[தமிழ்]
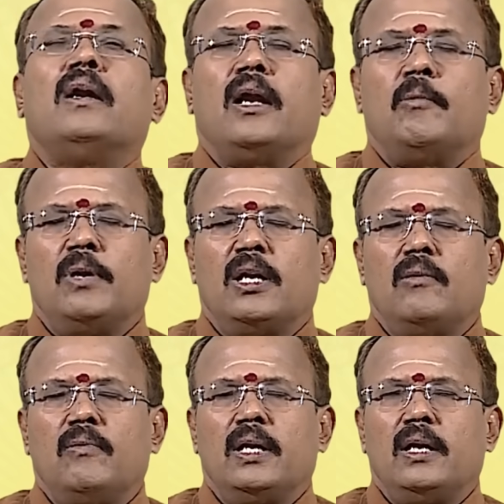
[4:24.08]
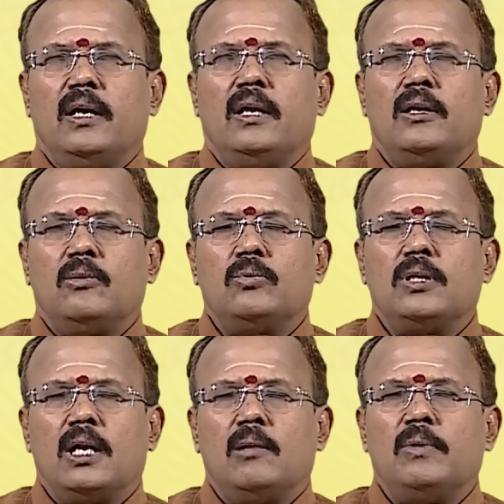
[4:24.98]
நண்பர்கள் வருகை என்று
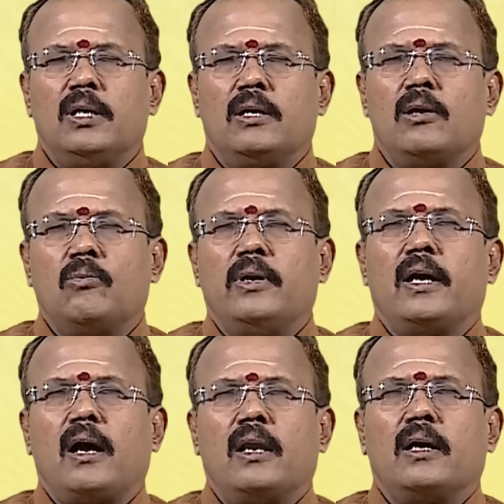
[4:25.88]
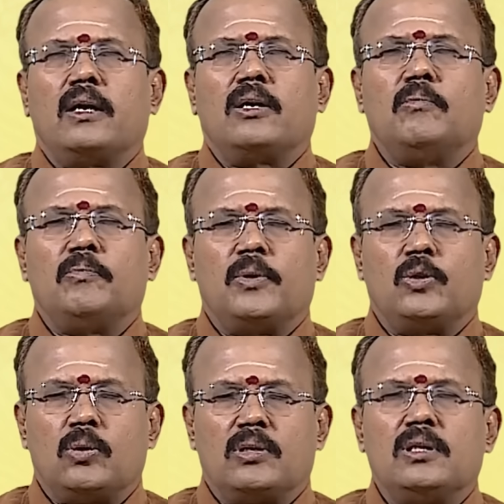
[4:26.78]
குதகலம் இருக்கக்கூடிய காலகட்டம்
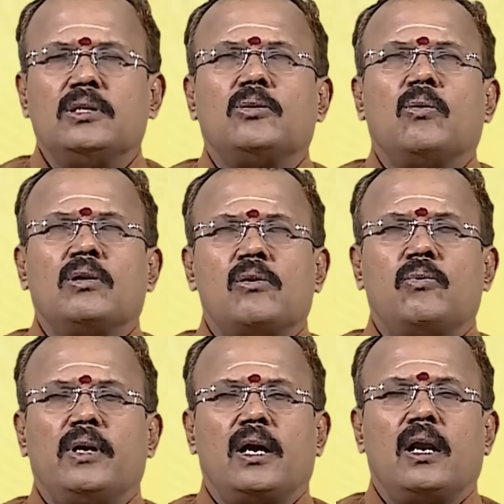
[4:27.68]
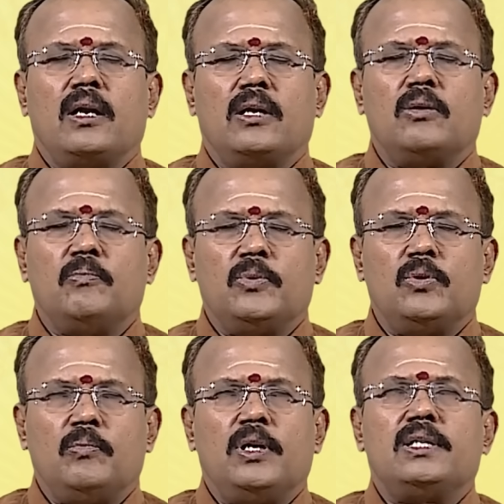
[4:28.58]
தொட்டது தொடங்கக்கூடிய காலகட்டம்
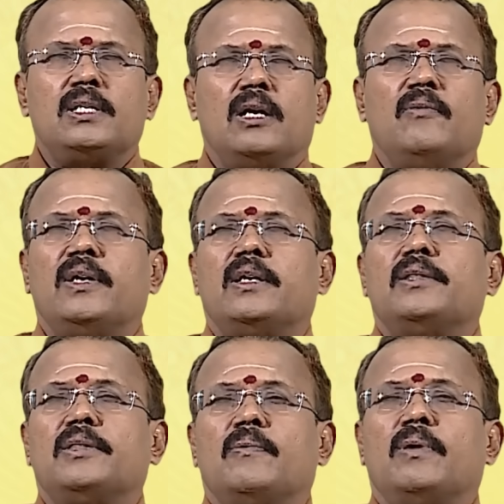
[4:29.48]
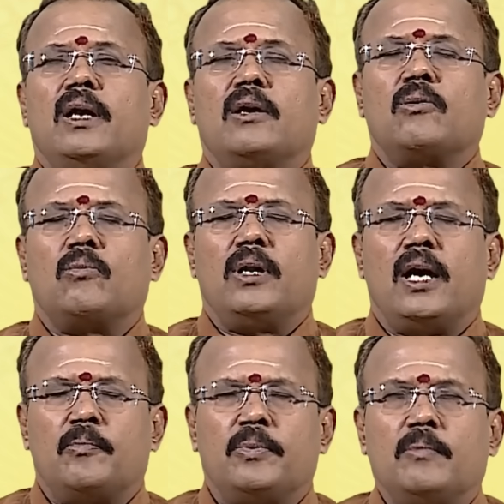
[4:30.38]
புது முயற்சிகள் வெற்றி திருவினையாக்கக்கூடிய
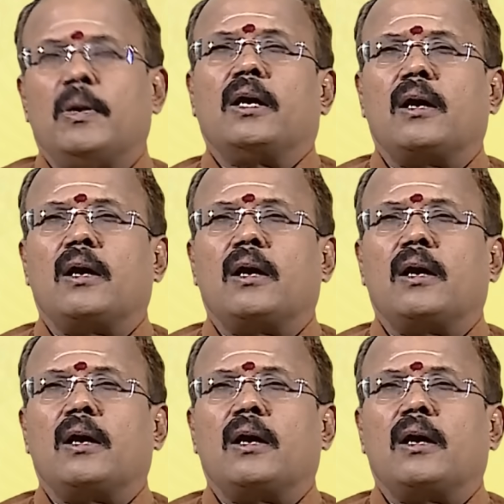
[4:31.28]
அற்புதமான